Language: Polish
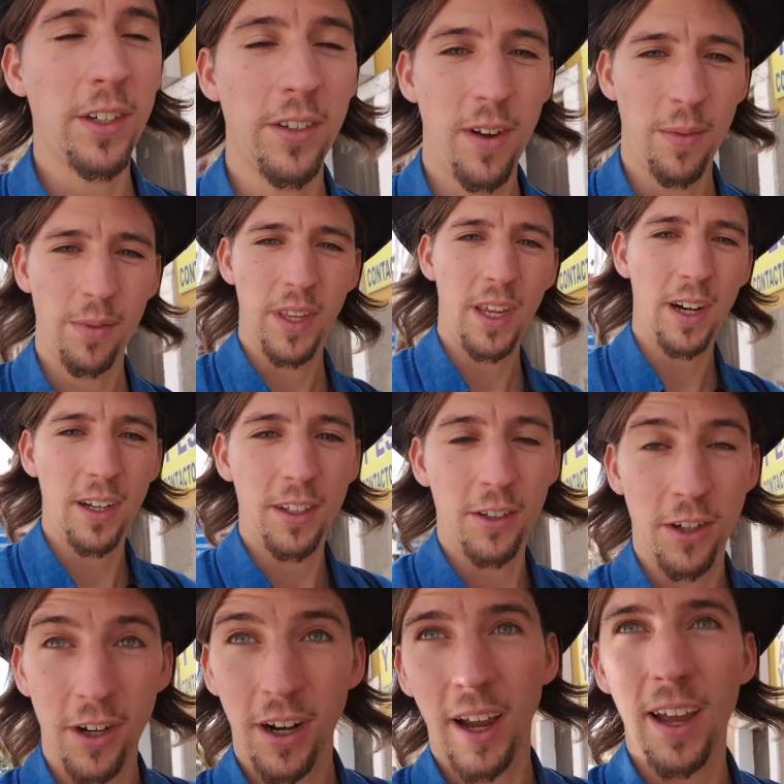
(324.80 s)
pokażę Wam teraz
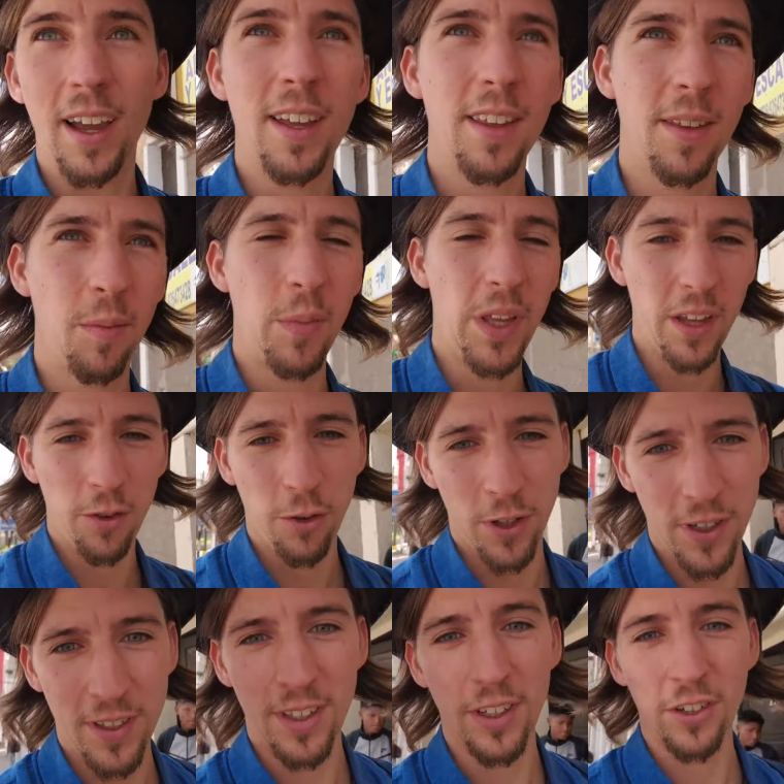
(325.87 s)
trochę mniej
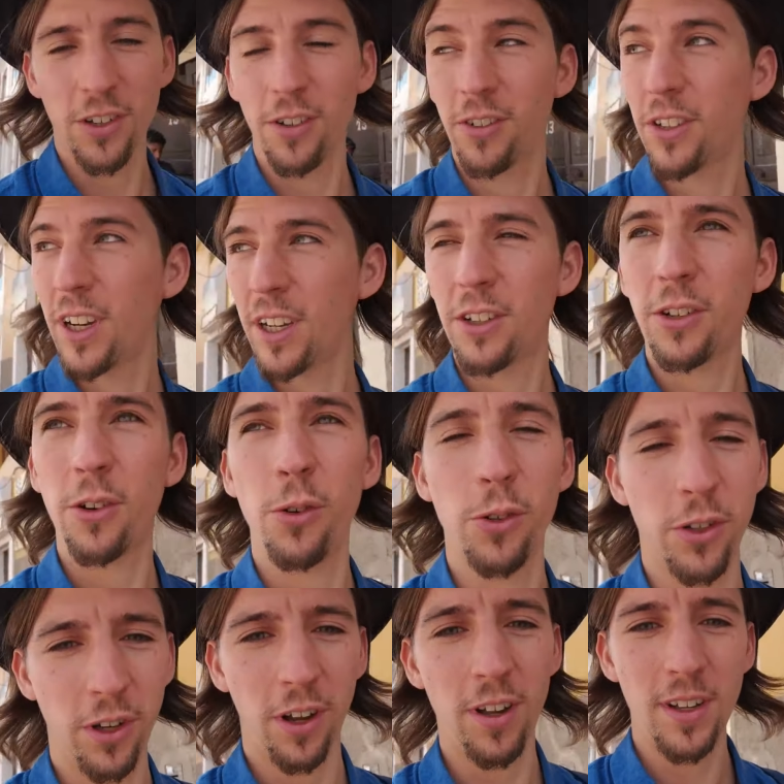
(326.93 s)
turystyczną część
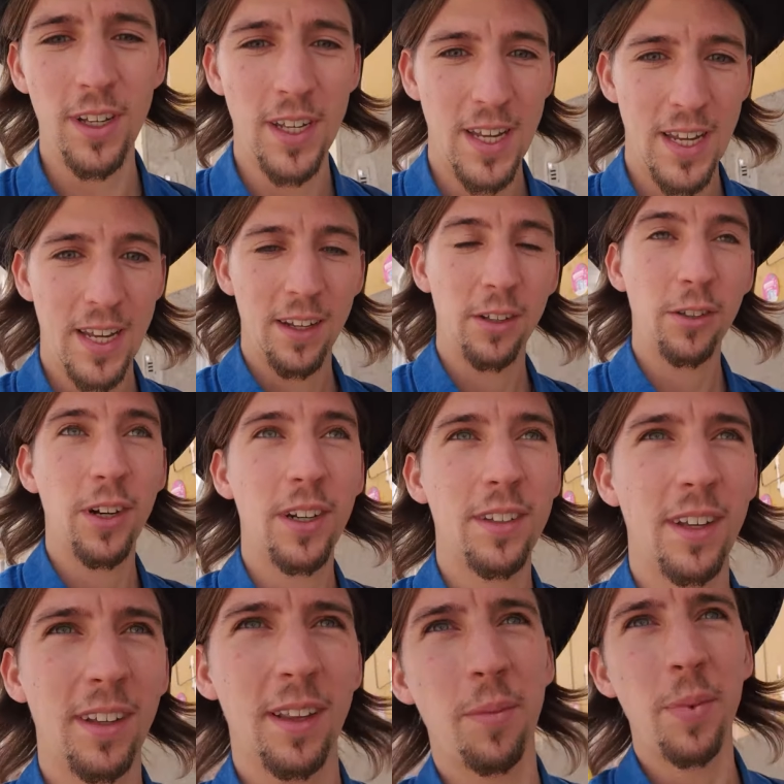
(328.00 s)
Kusko, która
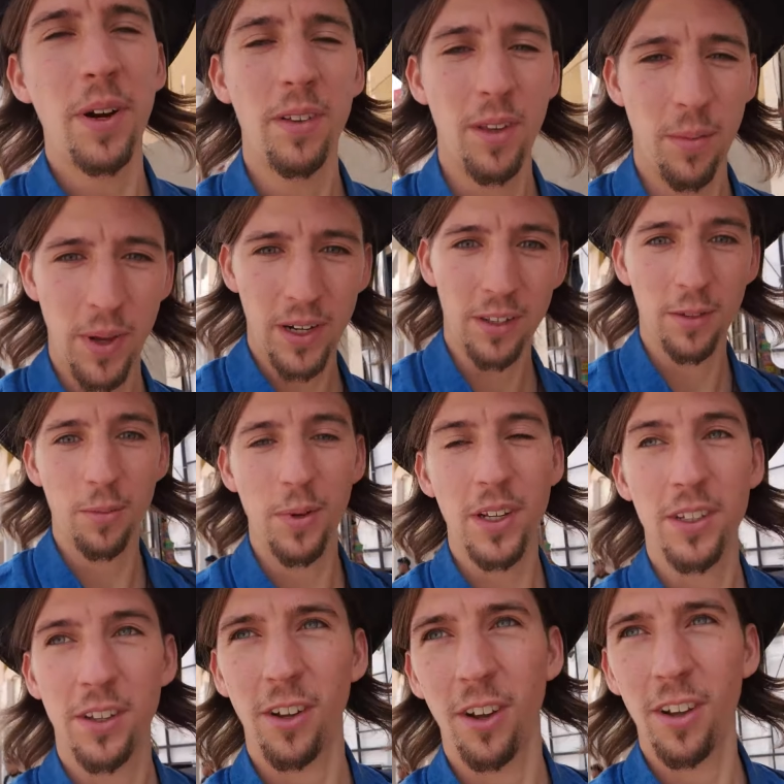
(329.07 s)
jest tak naprawdę bardzo
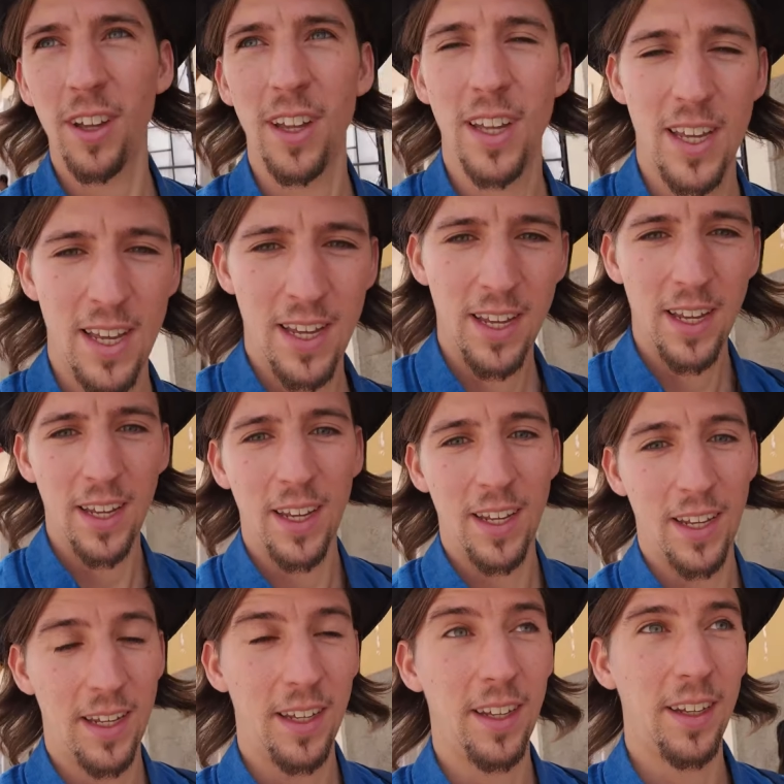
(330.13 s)
blisko yy,
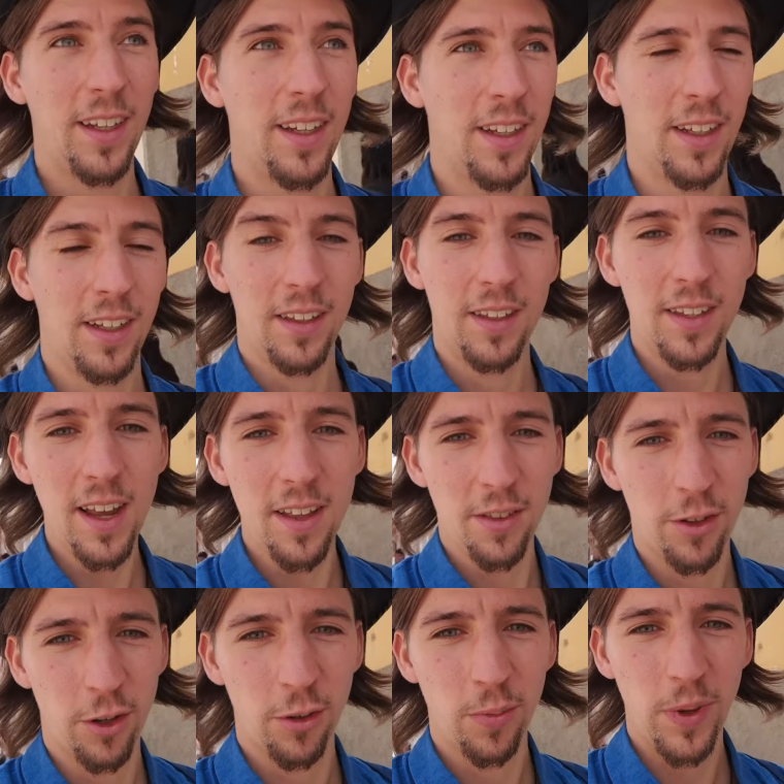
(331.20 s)

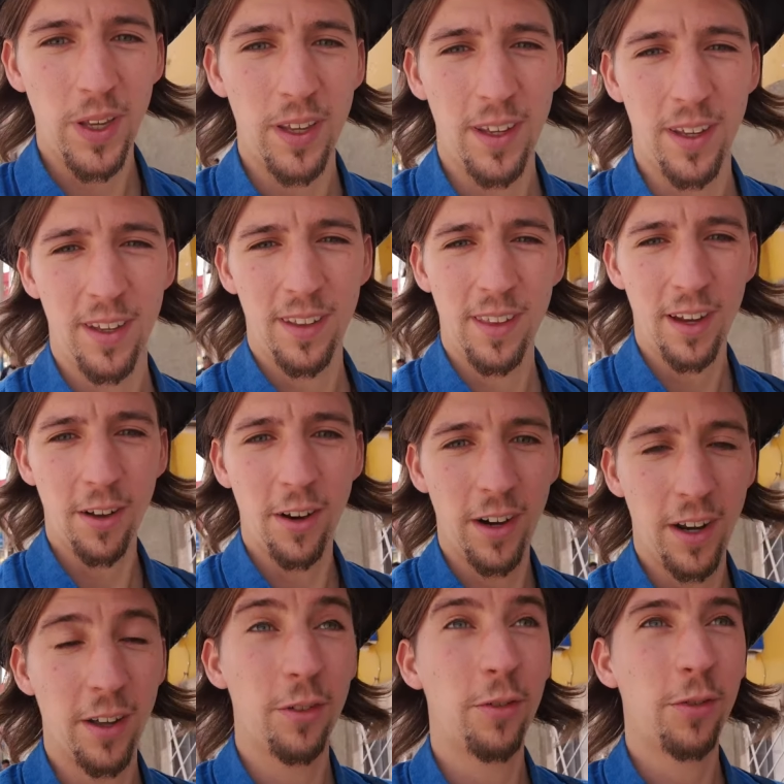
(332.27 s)
centrum i tego
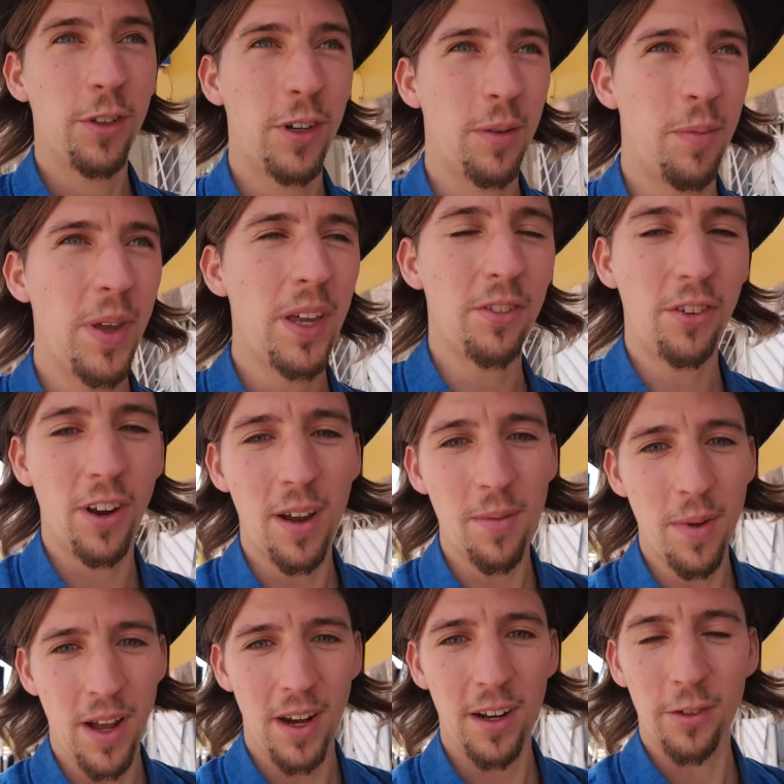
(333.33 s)
rejonu, w którym
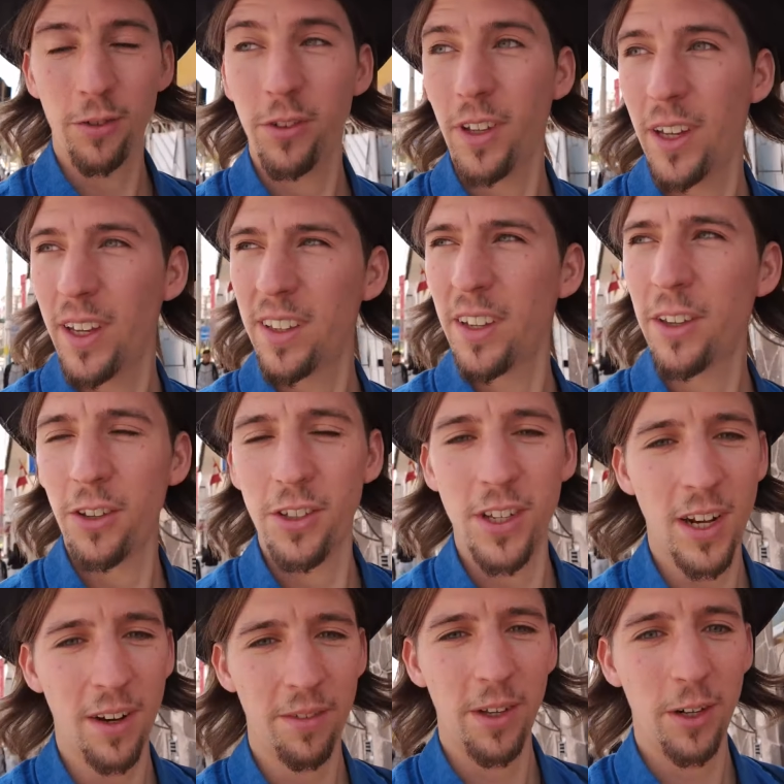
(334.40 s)
mieszkam, ale tutaj nie
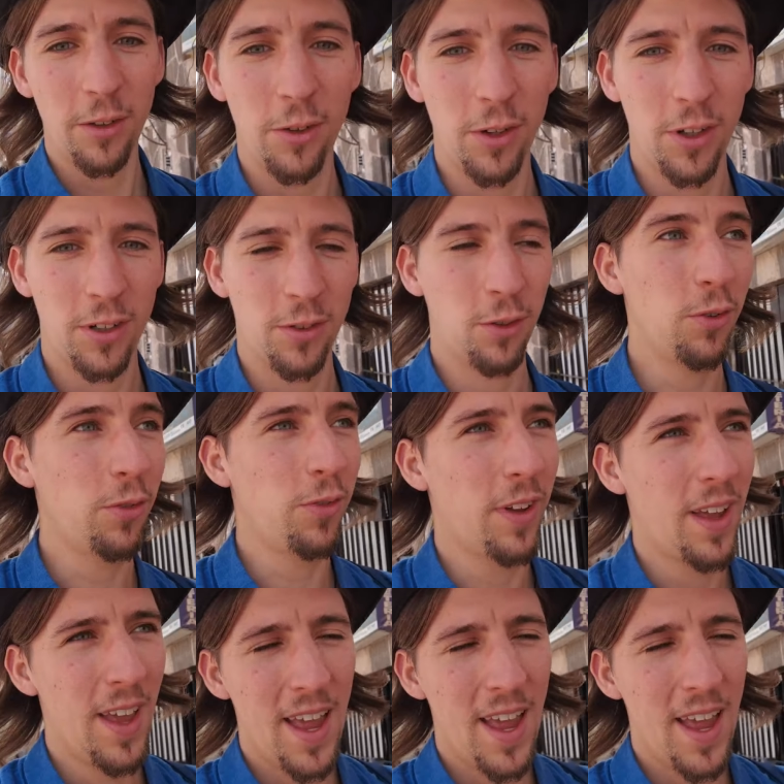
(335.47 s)
dociera wiele turystów.